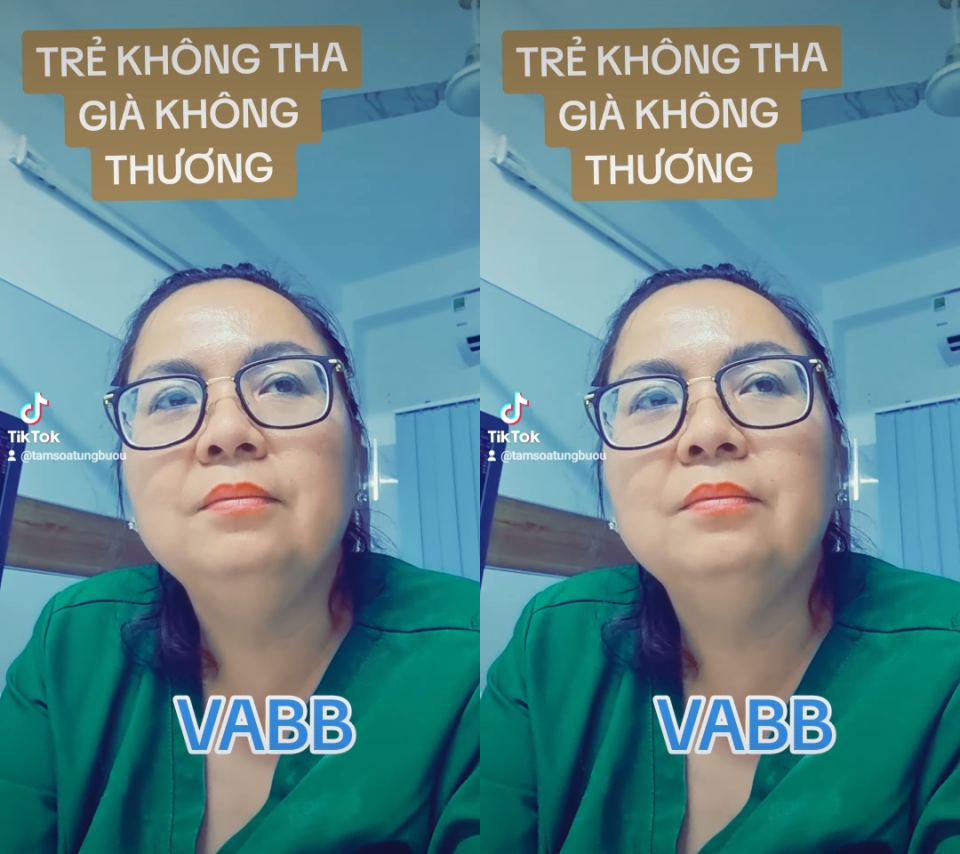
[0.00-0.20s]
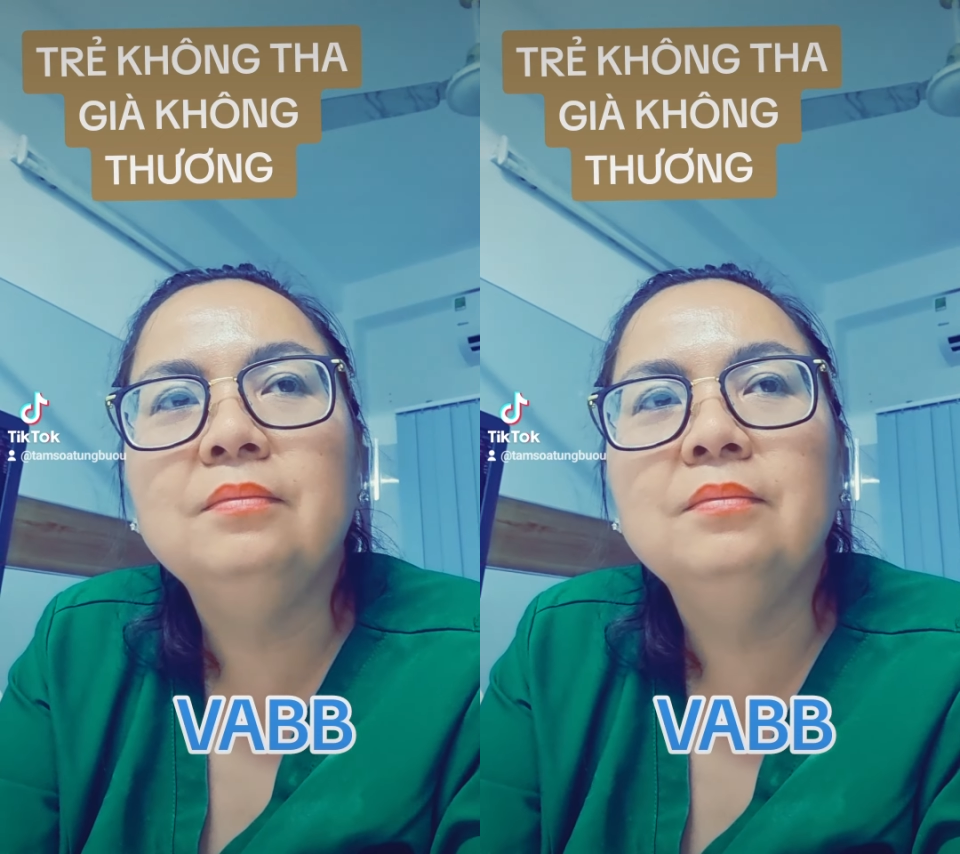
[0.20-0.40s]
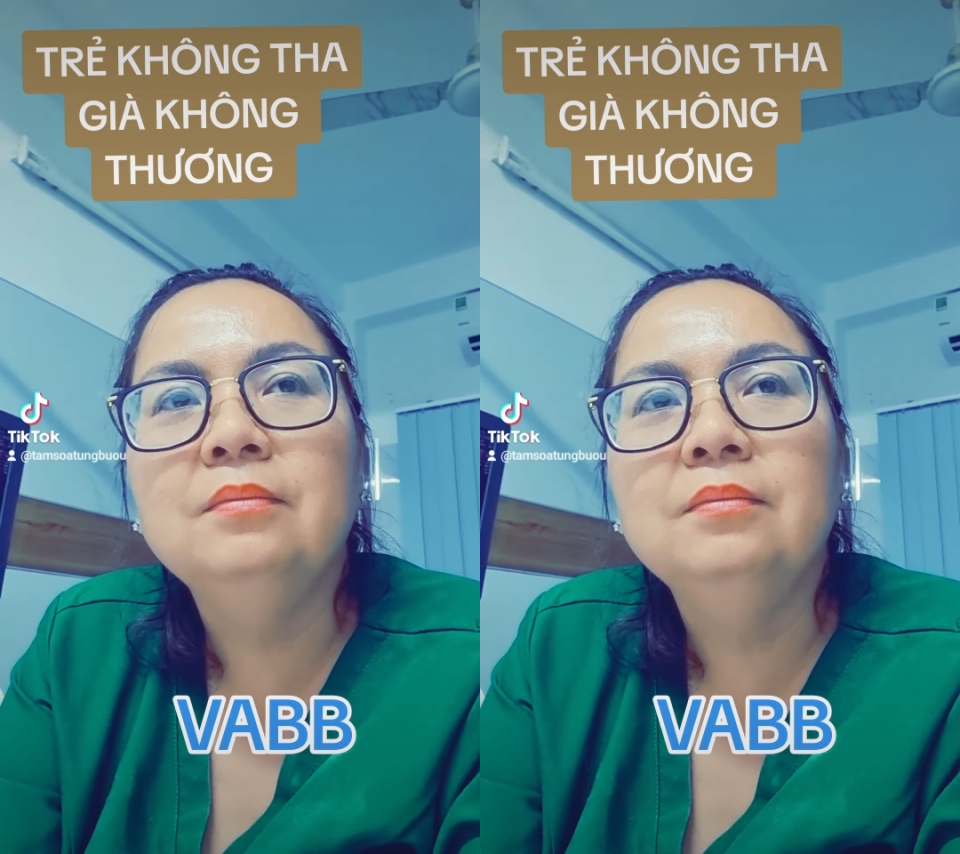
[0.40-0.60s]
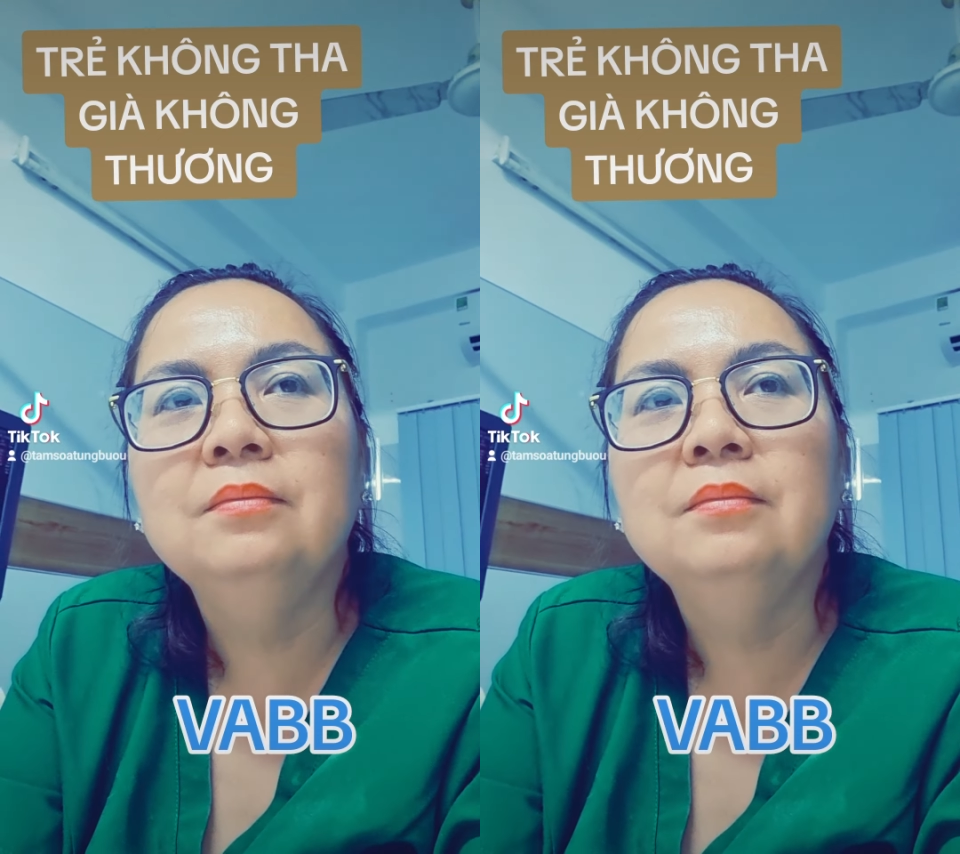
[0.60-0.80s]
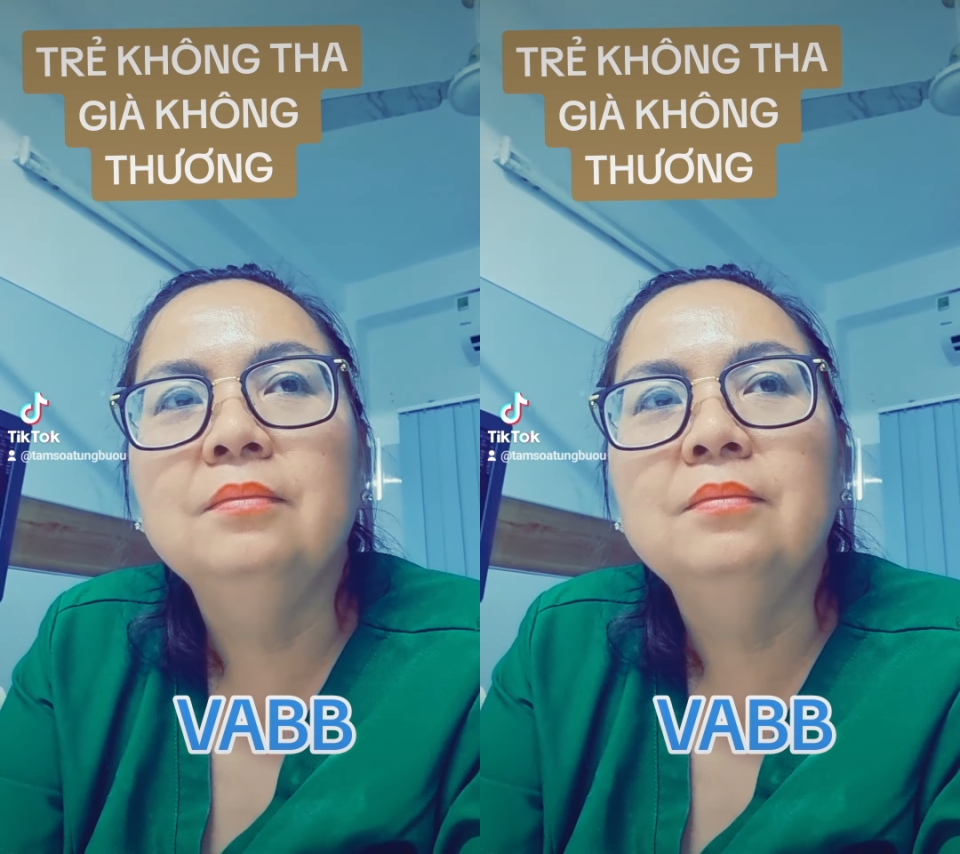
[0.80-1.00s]
không có
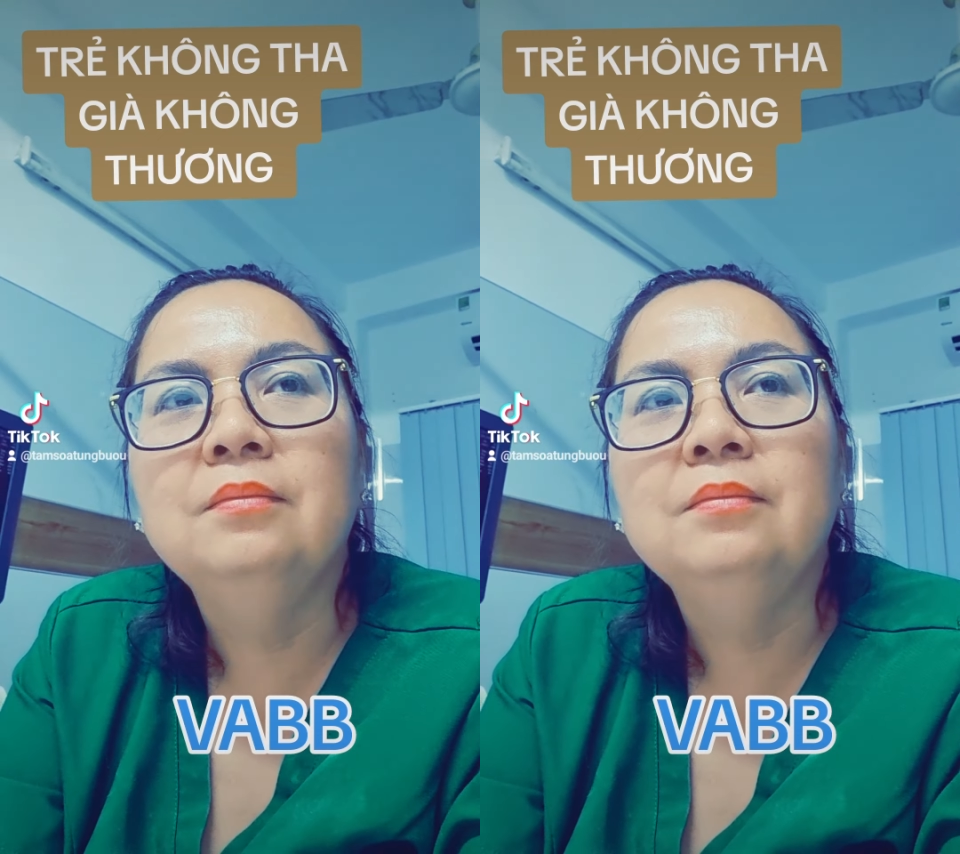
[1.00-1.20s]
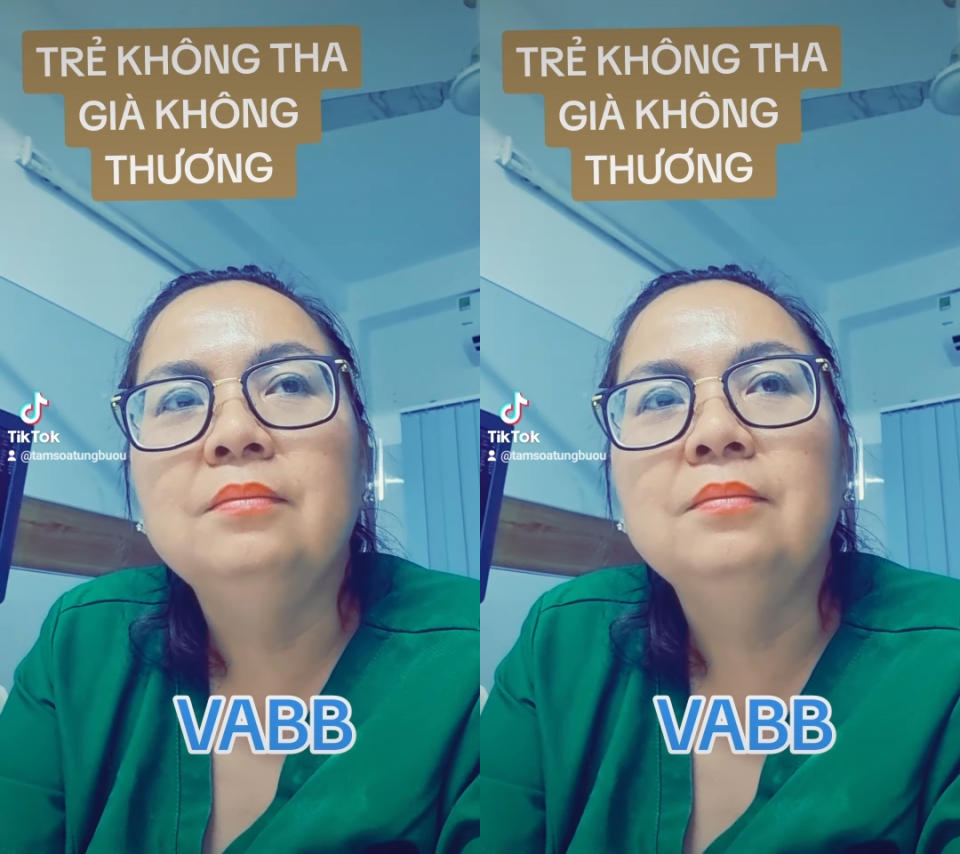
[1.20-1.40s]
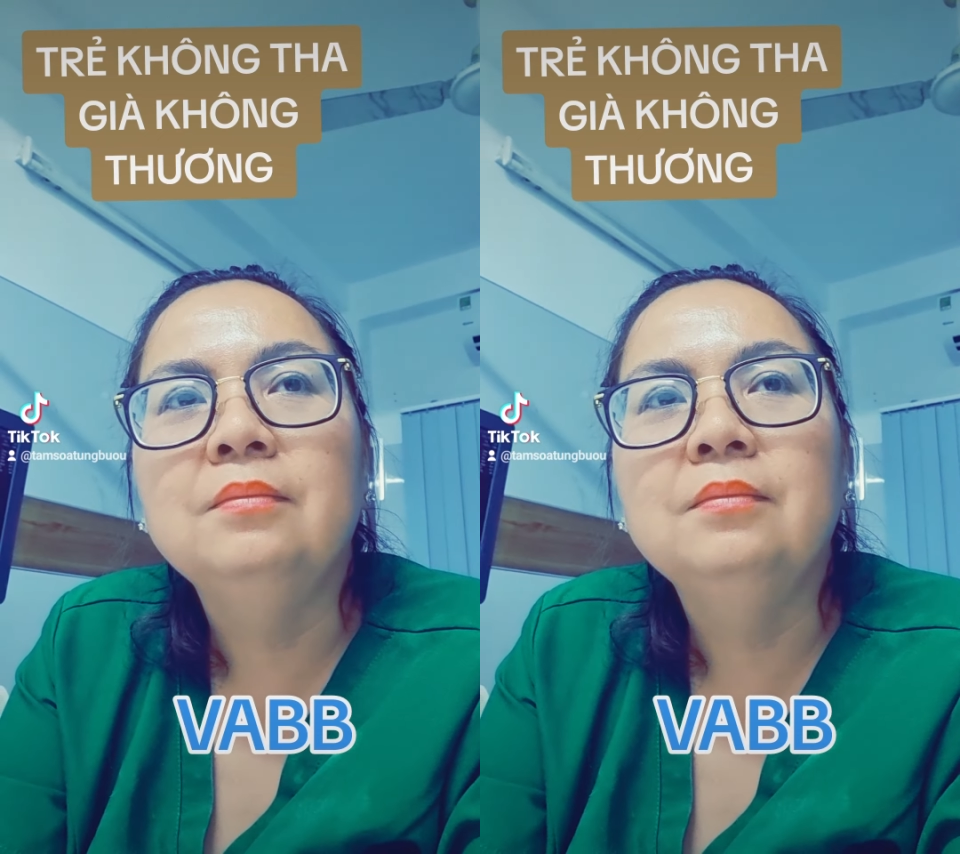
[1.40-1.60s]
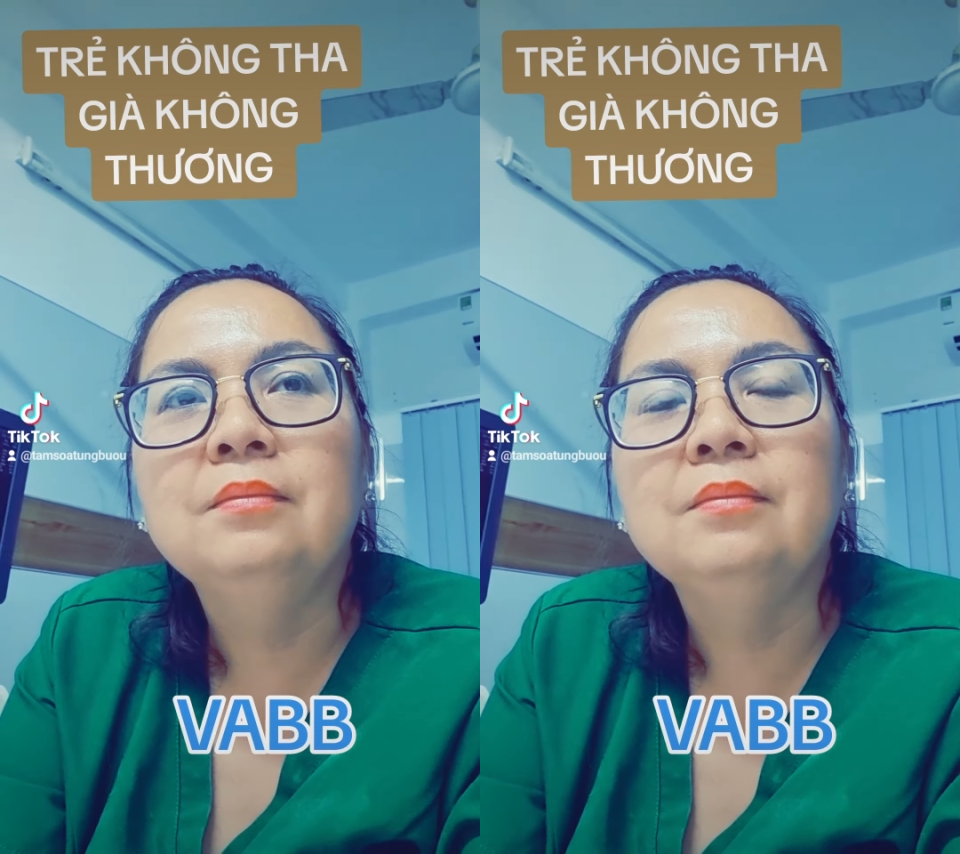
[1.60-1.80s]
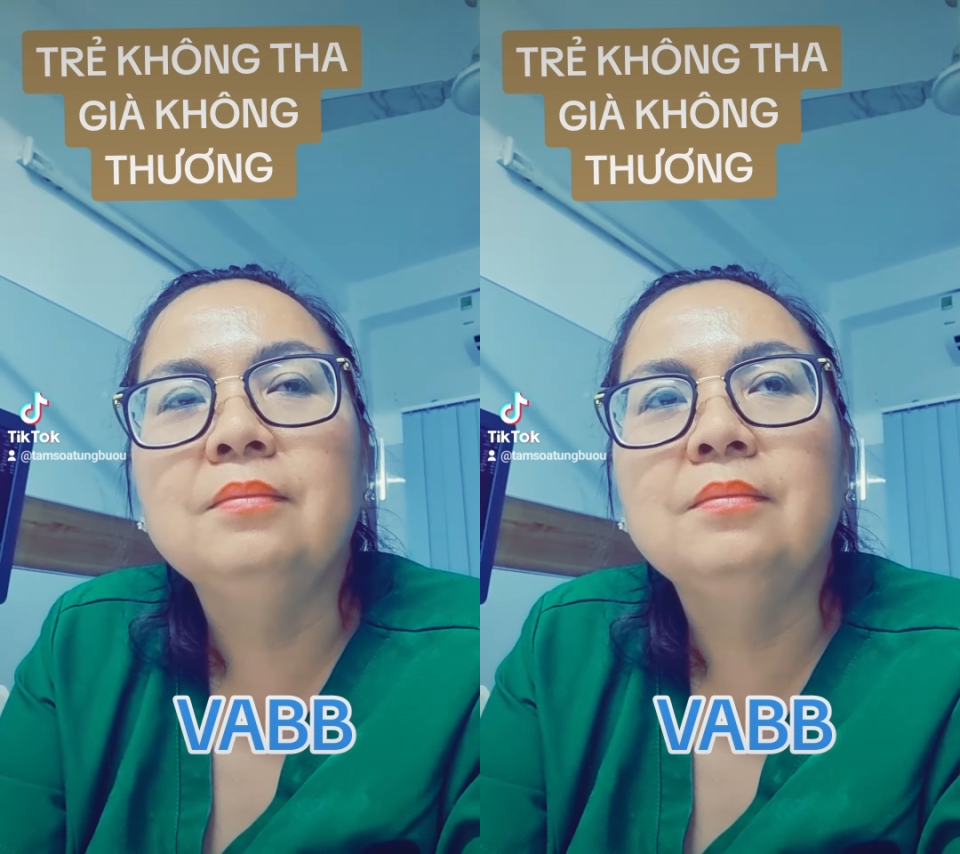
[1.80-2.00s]
con con mất
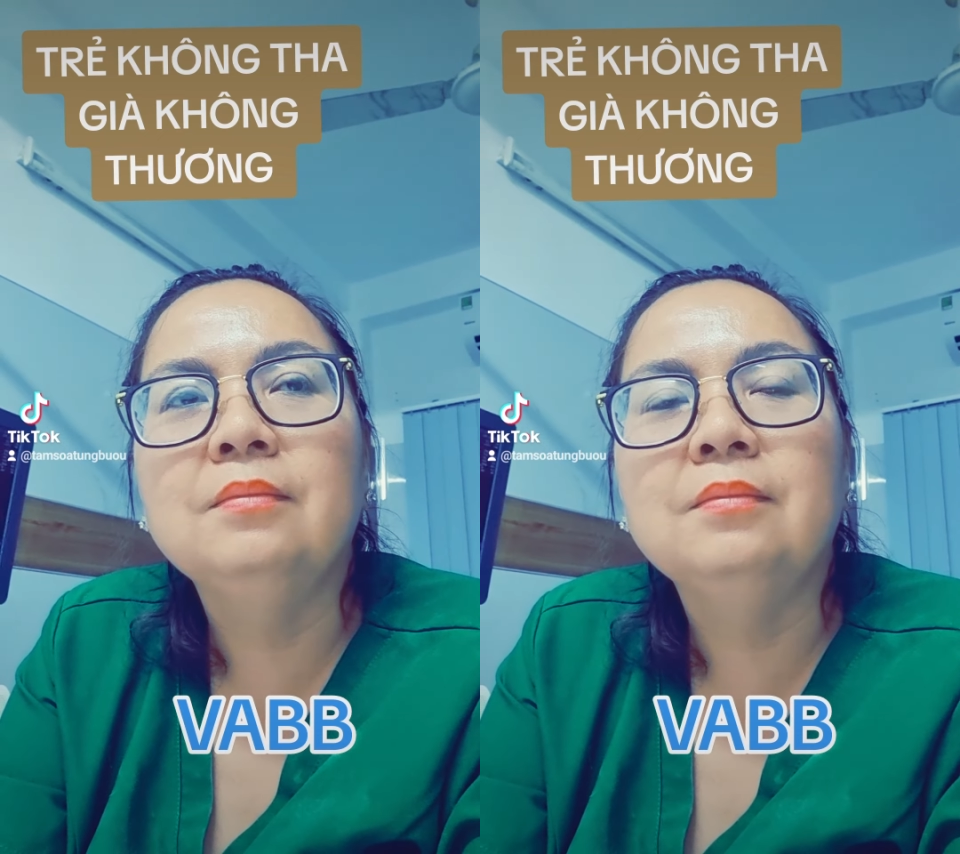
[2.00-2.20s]
lâu rồi